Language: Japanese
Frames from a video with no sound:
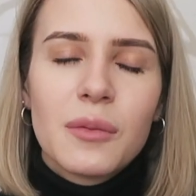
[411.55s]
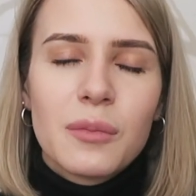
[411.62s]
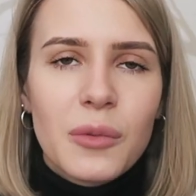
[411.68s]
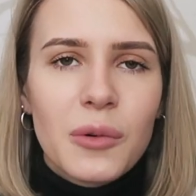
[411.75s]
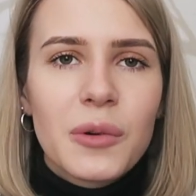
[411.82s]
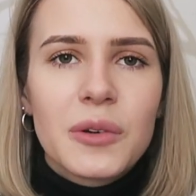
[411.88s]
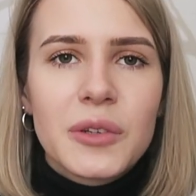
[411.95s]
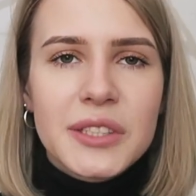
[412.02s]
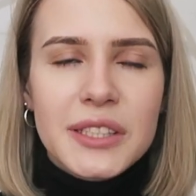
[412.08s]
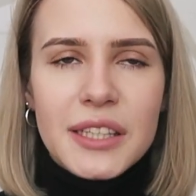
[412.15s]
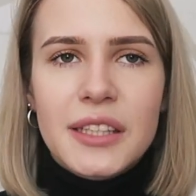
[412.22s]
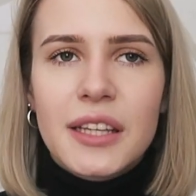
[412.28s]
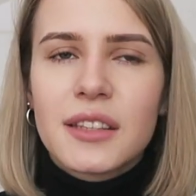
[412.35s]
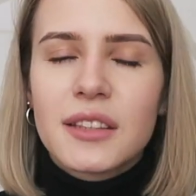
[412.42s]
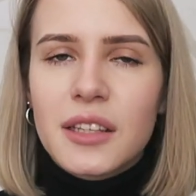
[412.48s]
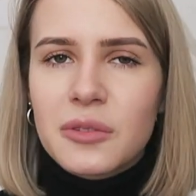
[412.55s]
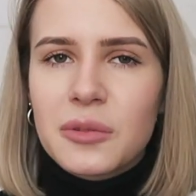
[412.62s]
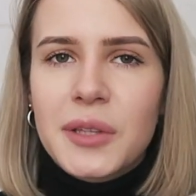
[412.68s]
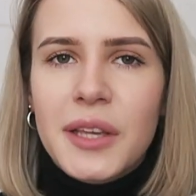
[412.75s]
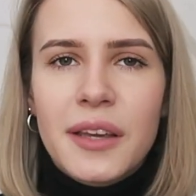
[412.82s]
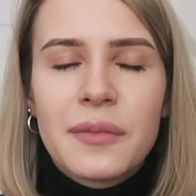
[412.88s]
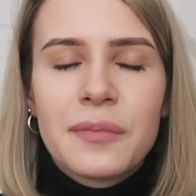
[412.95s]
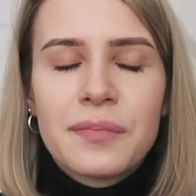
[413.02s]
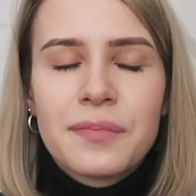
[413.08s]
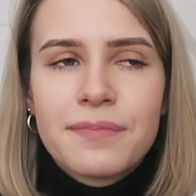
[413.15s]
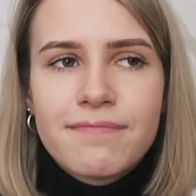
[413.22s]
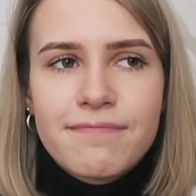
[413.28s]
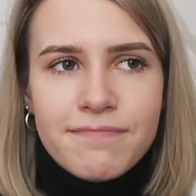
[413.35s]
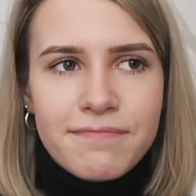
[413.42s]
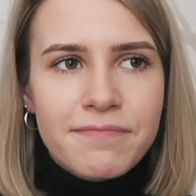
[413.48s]
も好きだったので、
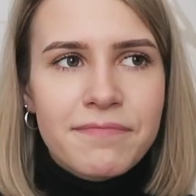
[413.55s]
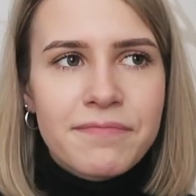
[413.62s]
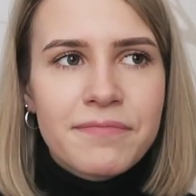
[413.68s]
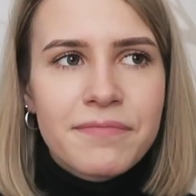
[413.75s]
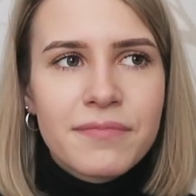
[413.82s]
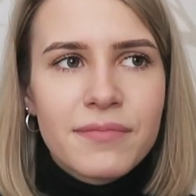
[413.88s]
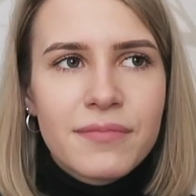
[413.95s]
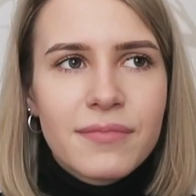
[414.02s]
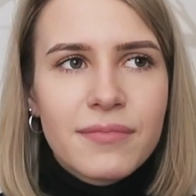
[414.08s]
うん、